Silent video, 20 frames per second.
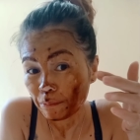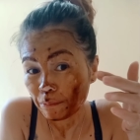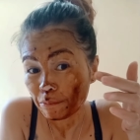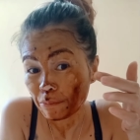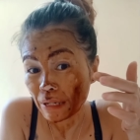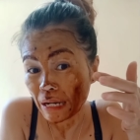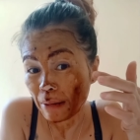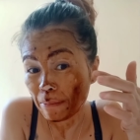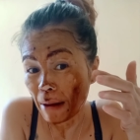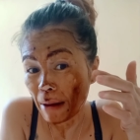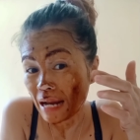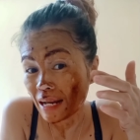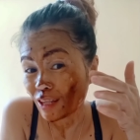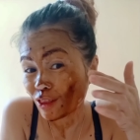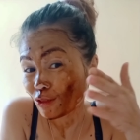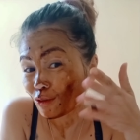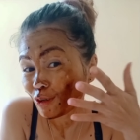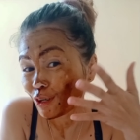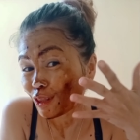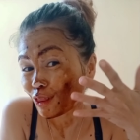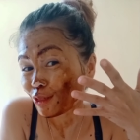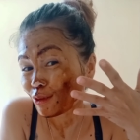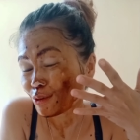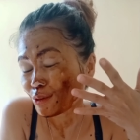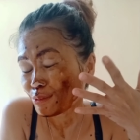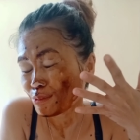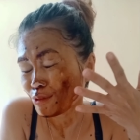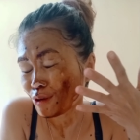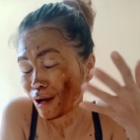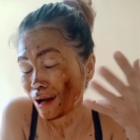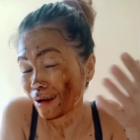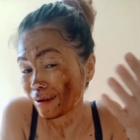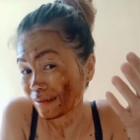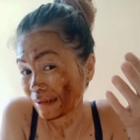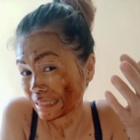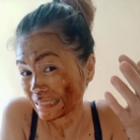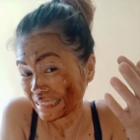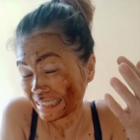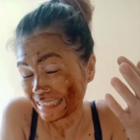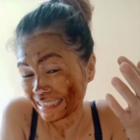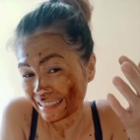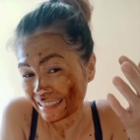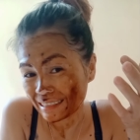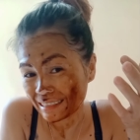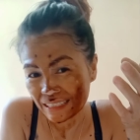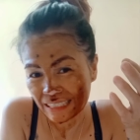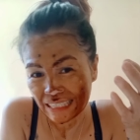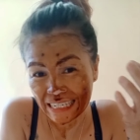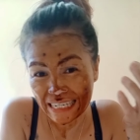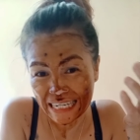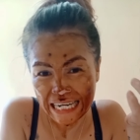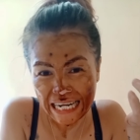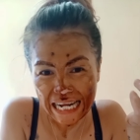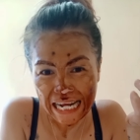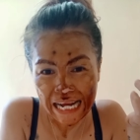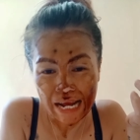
Binabanat ng itlog yung mukha ko. Ang tigas. Yan.